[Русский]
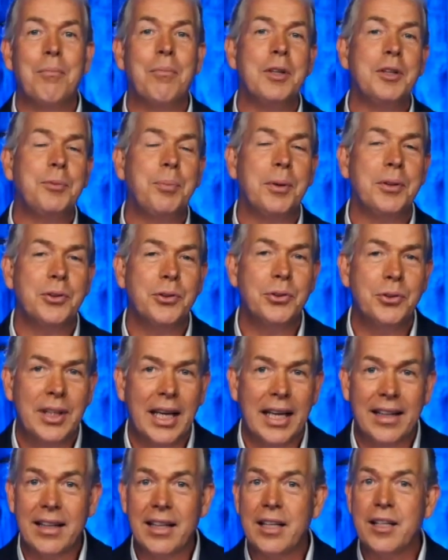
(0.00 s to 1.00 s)
должны
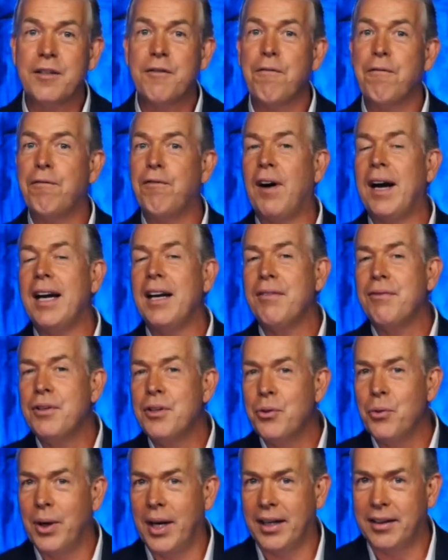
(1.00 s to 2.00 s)
создать не менее пяти
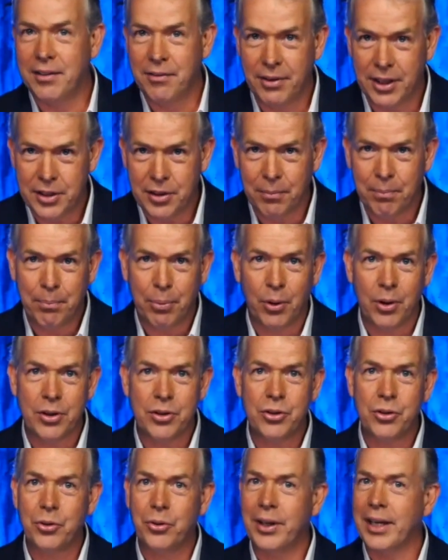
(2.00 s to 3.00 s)
новых
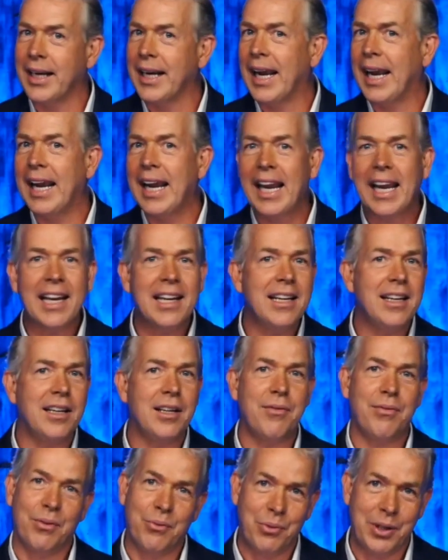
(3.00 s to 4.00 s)
активационных баллов в течение
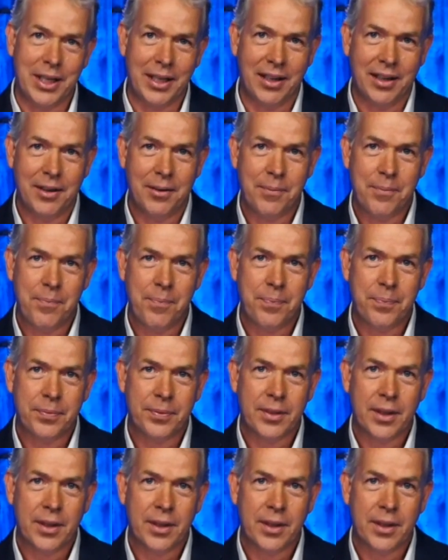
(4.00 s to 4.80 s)
любой недели.